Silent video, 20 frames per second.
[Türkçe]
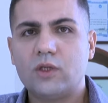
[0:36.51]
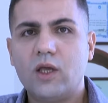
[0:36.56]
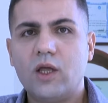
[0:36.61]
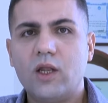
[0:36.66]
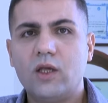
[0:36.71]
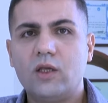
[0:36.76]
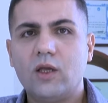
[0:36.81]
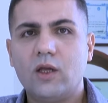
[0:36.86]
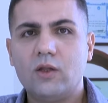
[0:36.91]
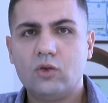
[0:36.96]

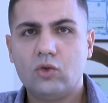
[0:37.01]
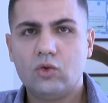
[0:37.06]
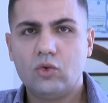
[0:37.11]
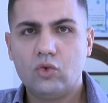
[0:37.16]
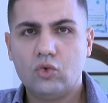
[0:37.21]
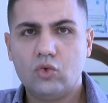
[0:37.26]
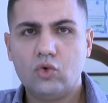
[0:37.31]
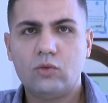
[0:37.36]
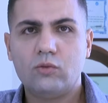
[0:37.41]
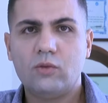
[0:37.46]
gereken
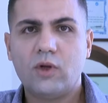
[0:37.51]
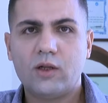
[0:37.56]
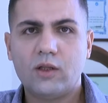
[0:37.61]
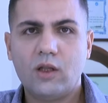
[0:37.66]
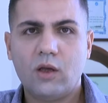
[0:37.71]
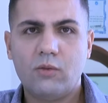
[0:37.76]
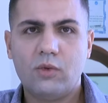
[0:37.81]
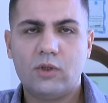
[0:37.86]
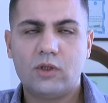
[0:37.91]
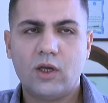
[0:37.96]

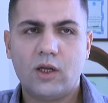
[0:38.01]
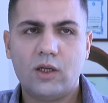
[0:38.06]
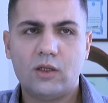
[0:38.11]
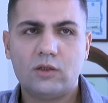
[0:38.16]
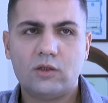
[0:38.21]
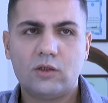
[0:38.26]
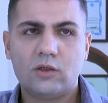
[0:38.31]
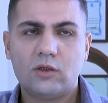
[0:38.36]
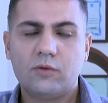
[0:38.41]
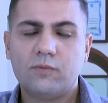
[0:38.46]
durumlardan bir
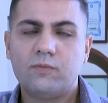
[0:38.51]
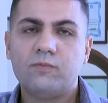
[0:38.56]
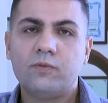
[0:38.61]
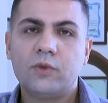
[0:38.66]
tanesidir.